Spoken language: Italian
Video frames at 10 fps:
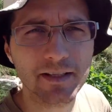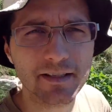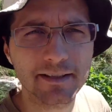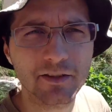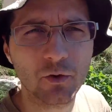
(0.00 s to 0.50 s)

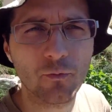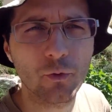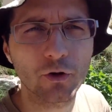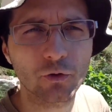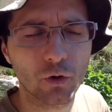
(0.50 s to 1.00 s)
tendenzialmente i
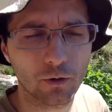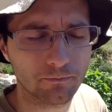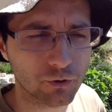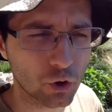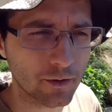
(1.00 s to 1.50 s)
solfuri sono
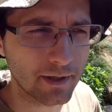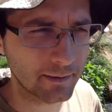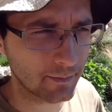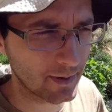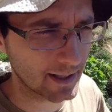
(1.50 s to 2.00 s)
solo in
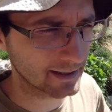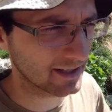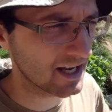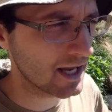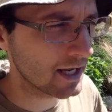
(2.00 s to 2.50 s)
minima
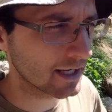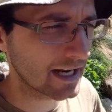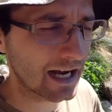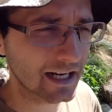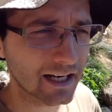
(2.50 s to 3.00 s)
parte,
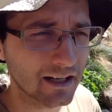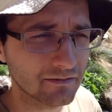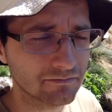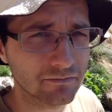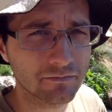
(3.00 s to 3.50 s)

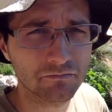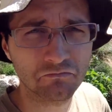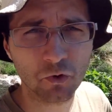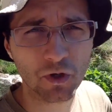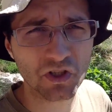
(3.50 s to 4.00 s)
ganga,
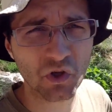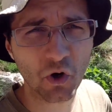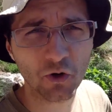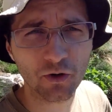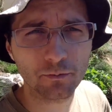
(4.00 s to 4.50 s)

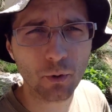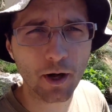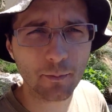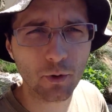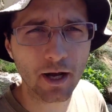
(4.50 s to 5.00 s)
quarzosa, un po'
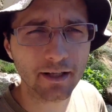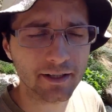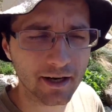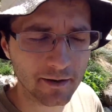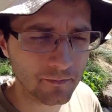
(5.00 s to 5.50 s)

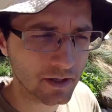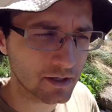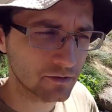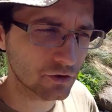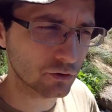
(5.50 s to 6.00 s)
carbonatica,
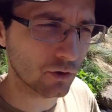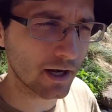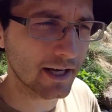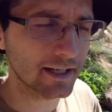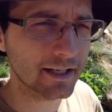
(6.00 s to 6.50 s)
ci sono
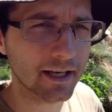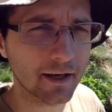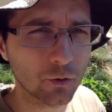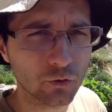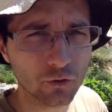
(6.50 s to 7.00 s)

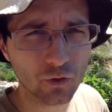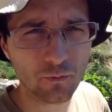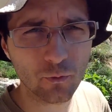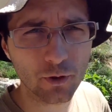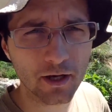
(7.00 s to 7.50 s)
anche non solo
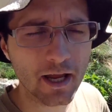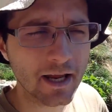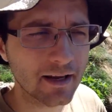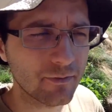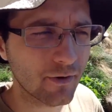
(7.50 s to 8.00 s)
solfuri,
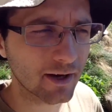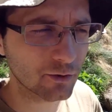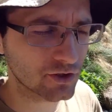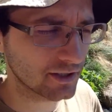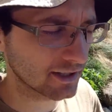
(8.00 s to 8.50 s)
il
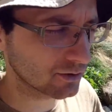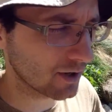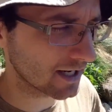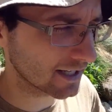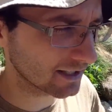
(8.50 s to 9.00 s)
ferro si è
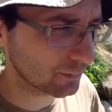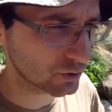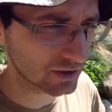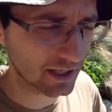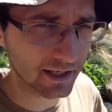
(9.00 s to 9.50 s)
andato anche a
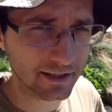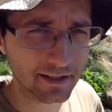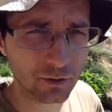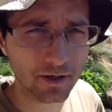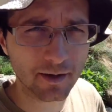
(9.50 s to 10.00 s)
depositare
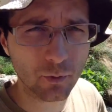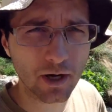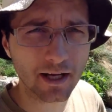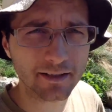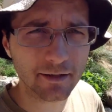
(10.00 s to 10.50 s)
dentro i
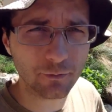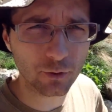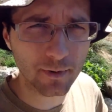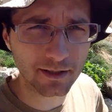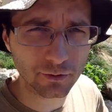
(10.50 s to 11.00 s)
carbonati
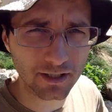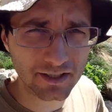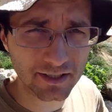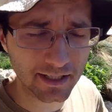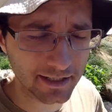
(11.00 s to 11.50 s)
formando della
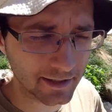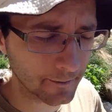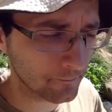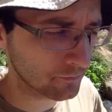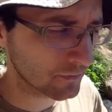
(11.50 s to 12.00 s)
siderite